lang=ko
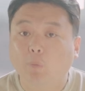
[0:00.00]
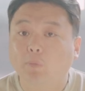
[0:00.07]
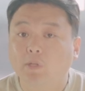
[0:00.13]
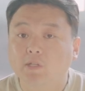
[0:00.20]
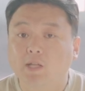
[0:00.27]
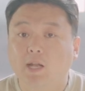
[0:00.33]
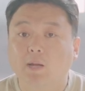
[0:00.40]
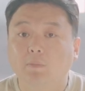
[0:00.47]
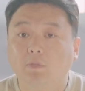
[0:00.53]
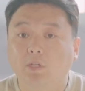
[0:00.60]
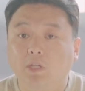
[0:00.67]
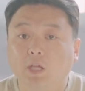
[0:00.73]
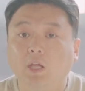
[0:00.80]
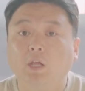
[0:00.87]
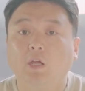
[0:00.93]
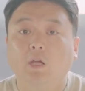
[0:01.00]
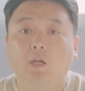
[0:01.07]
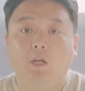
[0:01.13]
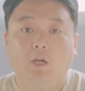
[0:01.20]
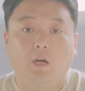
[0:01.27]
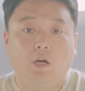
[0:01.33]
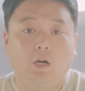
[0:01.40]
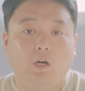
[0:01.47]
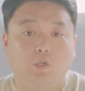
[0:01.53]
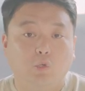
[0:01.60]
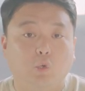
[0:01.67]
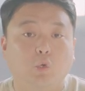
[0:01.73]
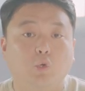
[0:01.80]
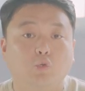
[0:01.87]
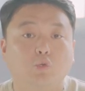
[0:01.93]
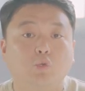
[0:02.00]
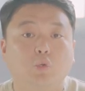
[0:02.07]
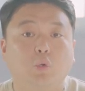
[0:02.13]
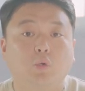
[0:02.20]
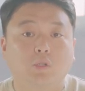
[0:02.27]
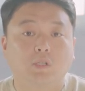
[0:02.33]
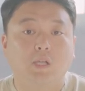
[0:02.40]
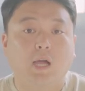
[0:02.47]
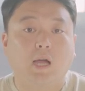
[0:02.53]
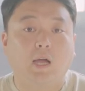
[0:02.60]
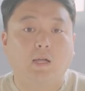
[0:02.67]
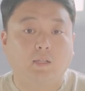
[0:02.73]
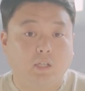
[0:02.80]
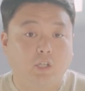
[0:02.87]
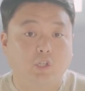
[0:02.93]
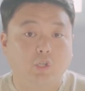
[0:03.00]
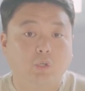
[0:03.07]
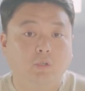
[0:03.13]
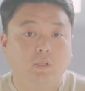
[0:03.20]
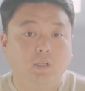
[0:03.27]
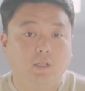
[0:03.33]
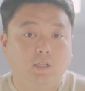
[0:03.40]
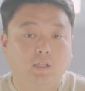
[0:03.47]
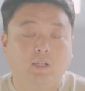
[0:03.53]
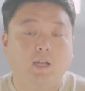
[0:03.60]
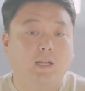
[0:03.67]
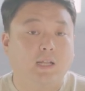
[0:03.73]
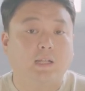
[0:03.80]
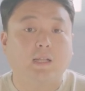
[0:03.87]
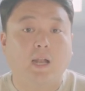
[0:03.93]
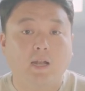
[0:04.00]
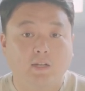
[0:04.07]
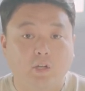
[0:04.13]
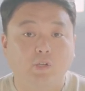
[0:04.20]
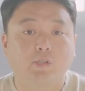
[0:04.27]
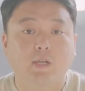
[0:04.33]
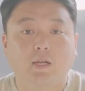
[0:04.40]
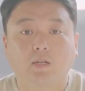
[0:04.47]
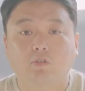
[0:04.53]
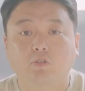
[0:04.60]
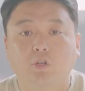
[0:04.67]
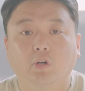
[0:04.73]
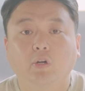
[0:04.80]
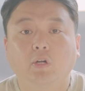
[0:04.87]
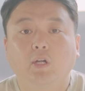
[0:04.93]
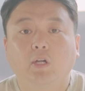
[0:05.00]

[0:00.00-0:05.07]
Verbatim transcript: 없는 사람 등이 어, 종교 중독자들이죠. 그들에게 나타나는 현상이고요.